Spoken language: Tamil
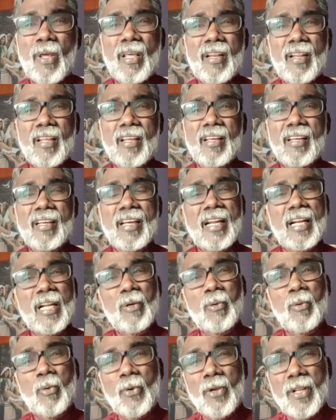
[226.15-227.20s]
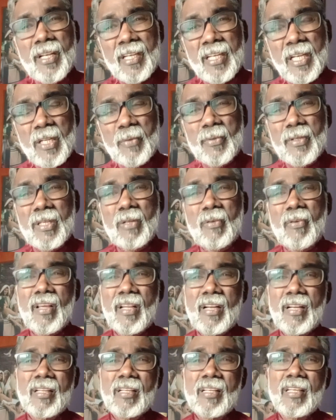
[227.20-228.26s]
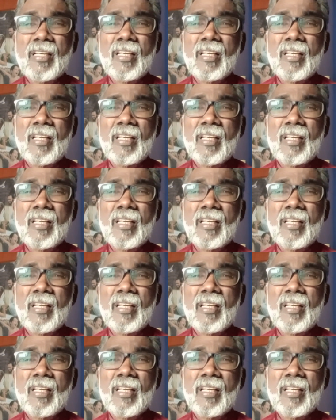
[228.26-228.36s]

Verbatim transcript: வேறு கடவுளுடைய நினைவுகள் வேறு